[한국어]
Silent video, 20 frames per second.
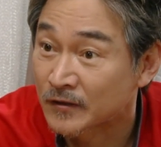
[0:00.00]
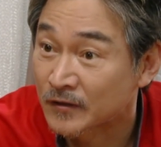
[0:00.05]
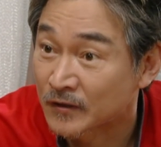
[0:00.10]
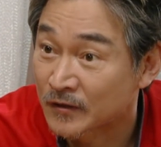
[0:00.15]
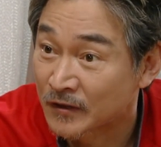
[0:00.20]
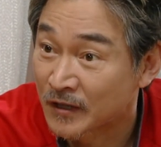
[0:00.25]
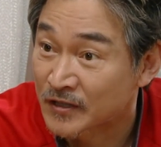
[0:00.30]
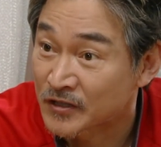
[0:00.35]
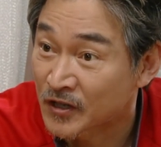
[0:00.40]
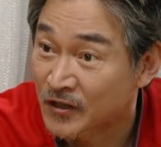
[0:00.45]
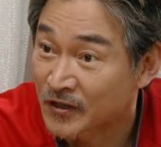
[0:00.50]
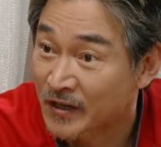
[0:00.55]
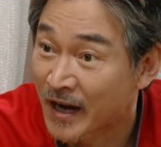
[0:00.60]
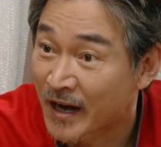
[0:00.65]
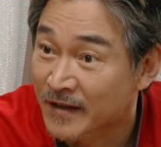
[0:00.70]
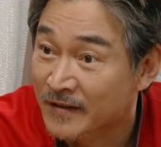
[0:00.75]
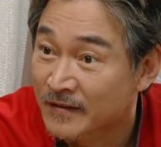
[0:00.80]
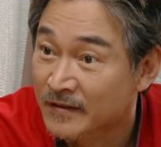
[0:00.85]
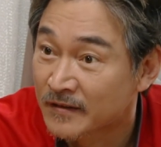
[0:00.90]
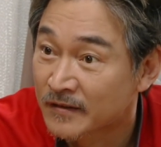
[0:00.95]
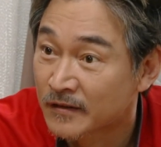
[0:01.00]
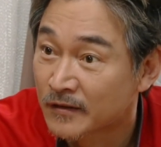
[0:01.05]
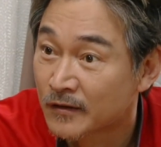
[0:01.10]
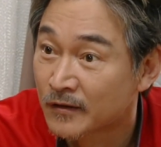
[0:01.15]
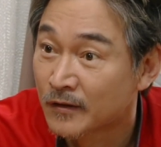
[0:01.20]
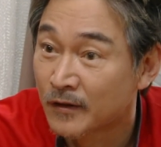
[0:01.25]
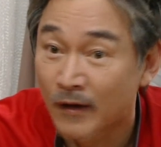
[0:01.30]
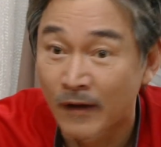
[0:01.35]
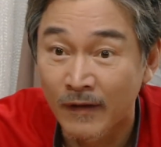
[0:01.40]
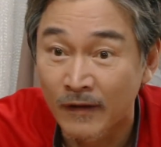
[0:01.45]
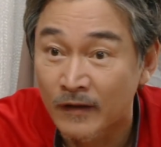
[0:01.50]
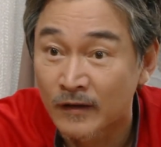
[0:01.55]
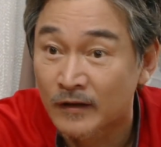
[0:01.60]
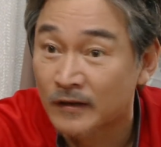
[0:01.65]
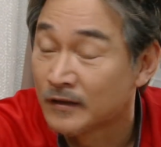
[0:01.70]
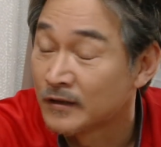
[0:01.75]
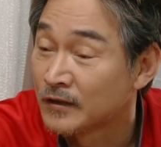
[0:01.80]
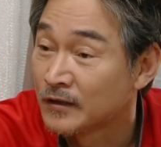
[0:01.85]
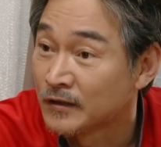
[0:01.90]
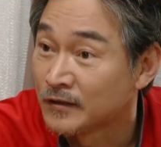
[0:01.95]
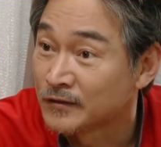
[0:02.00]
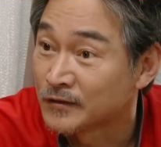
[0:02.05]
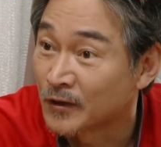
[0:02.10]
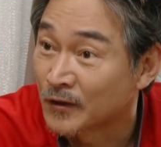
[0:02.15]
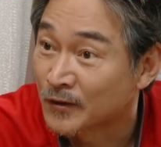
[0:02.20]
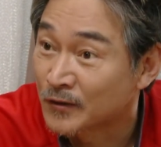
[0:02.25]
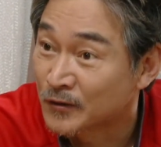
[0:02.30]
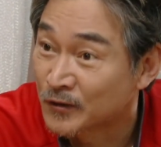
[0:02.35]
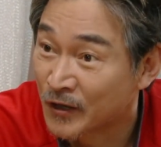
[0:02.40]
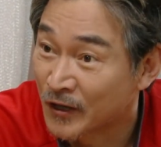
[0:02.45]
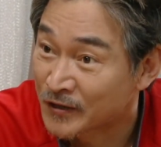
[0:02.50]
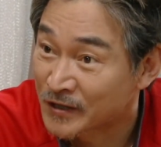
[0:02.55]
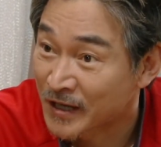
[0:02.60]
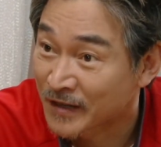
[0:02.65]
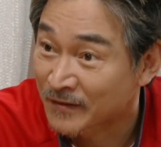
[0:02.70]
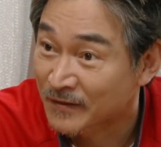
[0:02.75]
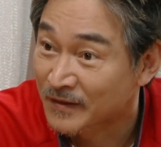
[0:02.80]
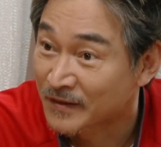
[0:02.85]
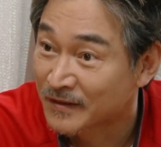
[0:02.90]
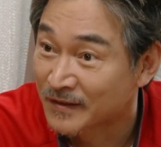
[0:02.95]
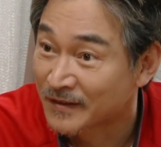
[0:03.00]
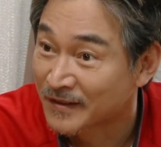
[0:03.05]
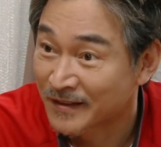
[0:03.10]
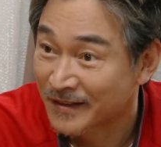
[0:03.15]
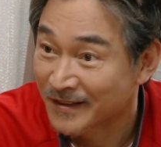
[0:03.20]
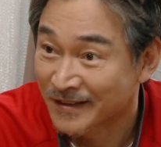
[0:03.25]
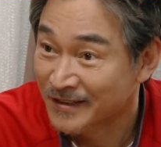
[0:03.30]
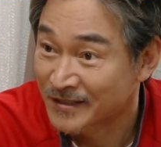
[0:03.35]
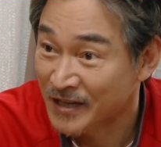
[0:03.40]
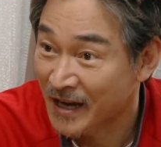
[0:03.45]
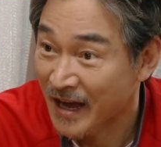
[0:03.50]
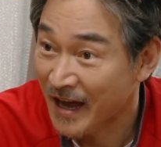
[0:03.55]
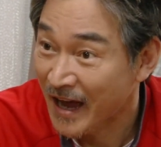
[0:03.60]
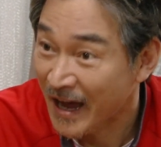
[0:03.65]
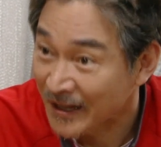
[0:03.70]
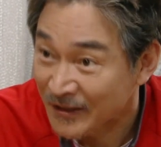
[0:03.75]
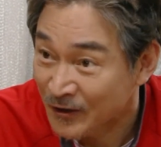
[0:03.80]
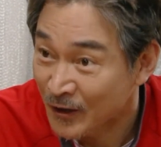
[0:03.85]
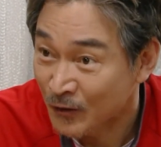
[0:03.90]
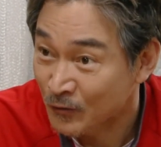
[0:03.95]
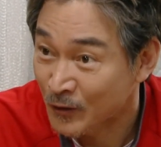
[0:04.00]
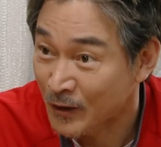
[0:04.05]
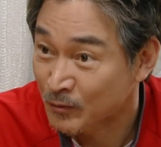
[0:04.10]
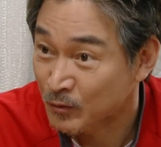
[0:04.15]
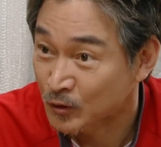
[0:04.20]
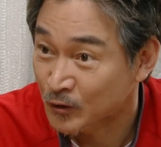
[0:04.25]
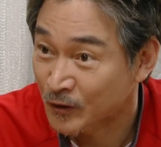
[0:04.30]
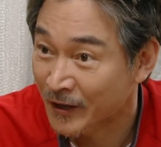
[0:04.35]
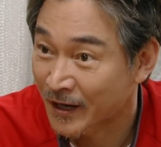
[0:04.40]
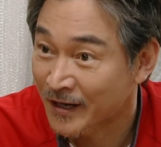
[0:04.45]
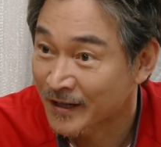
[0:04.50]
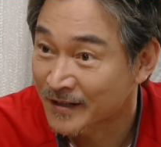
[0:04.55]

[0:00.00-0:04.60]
근데 정근아, 저그 여자 이제 안 나오나 보더라.